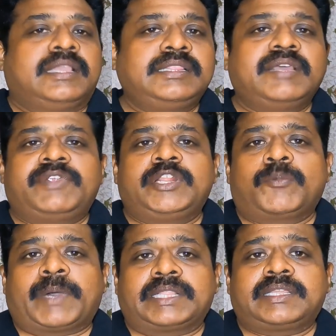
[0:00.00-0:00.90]
இந்த
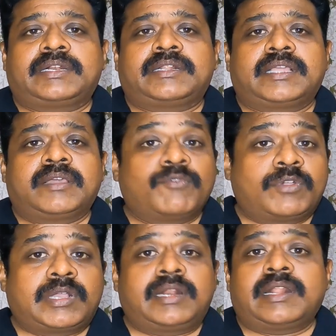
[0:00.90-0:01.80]
வீடியோ பார்த்துருந்த
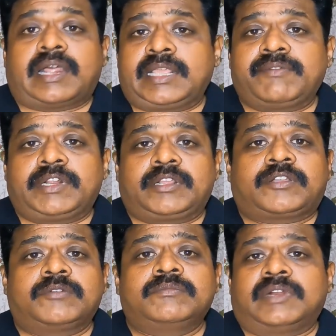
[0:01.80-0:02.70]
உங்கள்
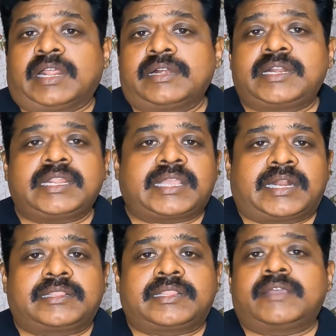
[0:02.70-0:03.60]
அனைவருக்கும் நன்றி
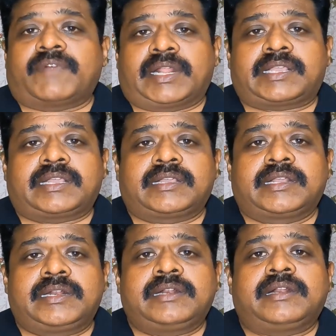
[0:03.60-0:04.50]
கலந்த
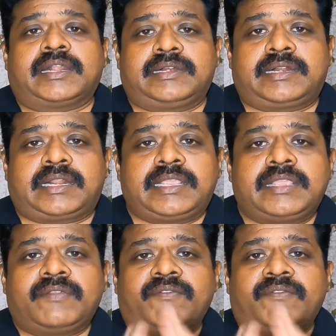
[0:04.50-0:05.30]
வணக்கங்கள் நன்றி